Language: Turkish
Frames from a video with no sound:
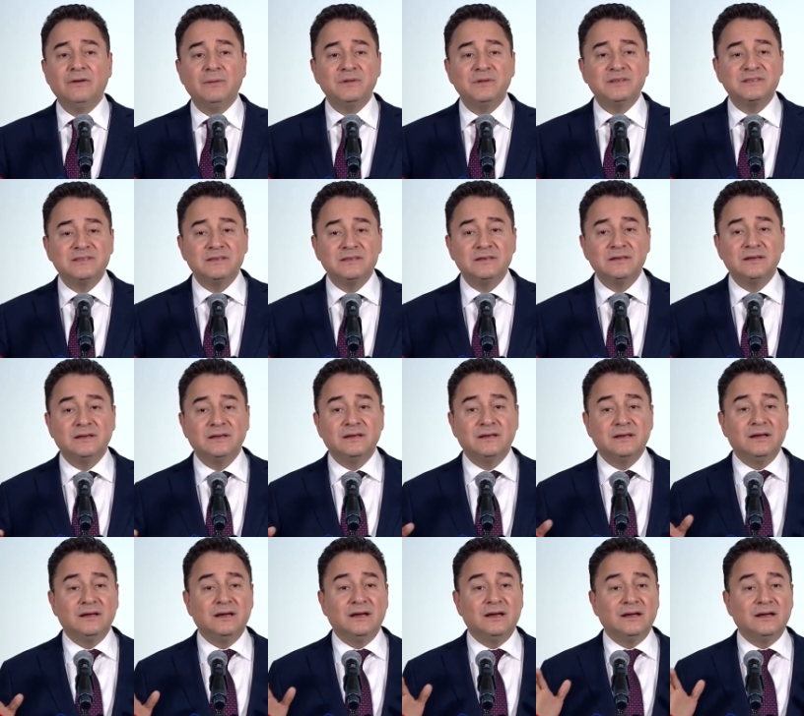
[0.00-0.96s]
Ve biz
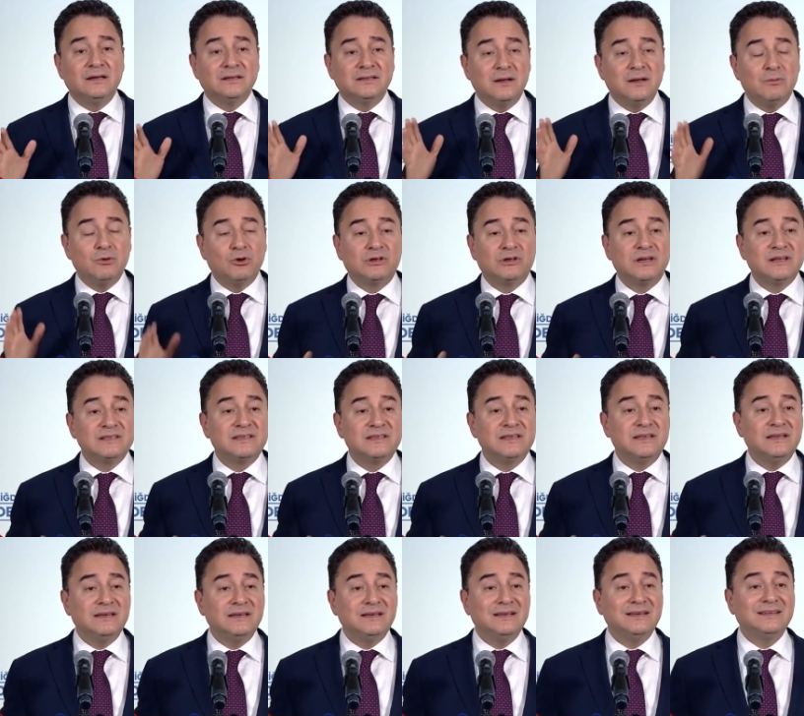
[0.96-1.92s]

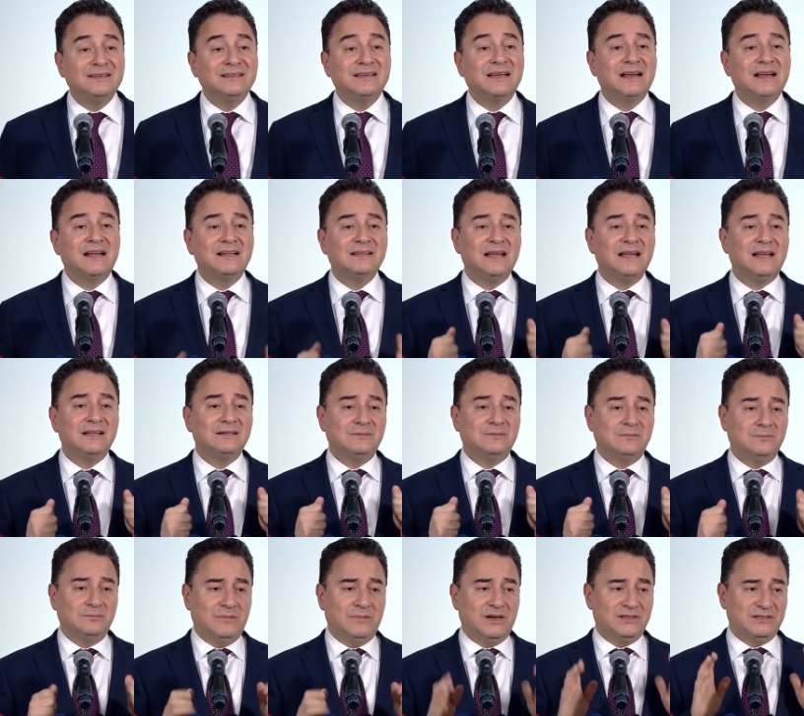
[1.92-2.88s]
demokrasiyi
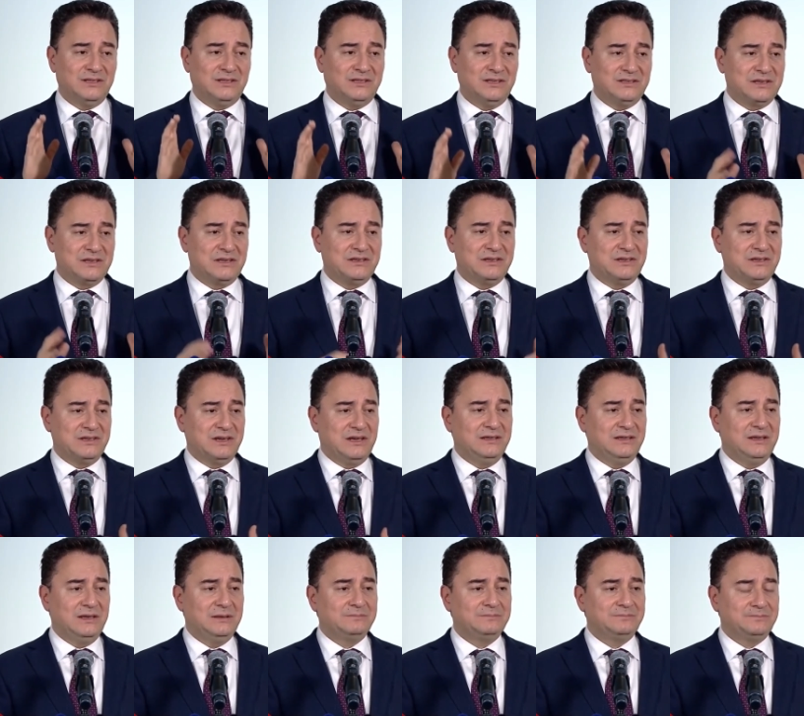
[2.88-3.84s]
yerelden başlatacağız
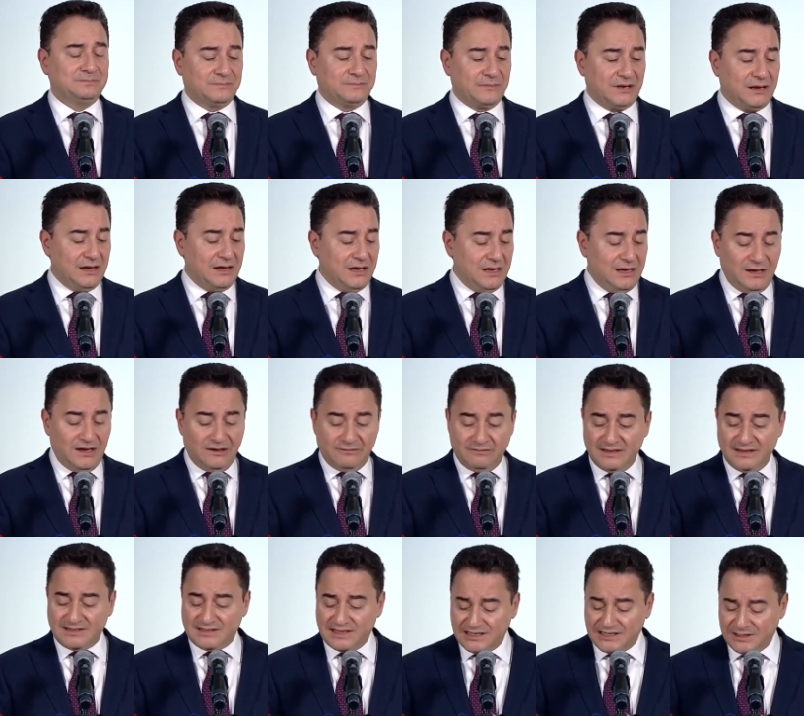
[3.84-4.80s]
inşallah.
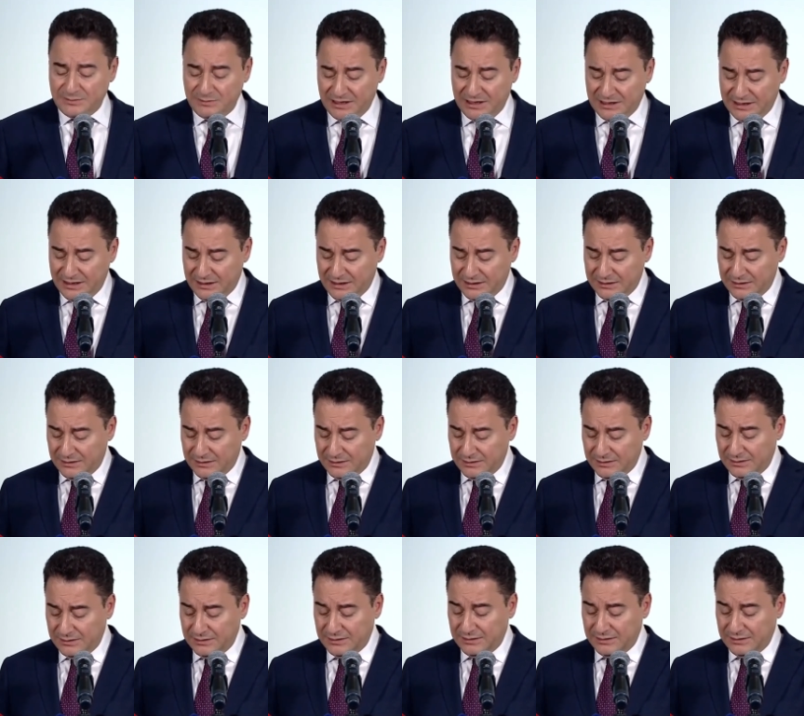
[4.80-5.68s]
Ve seçimlere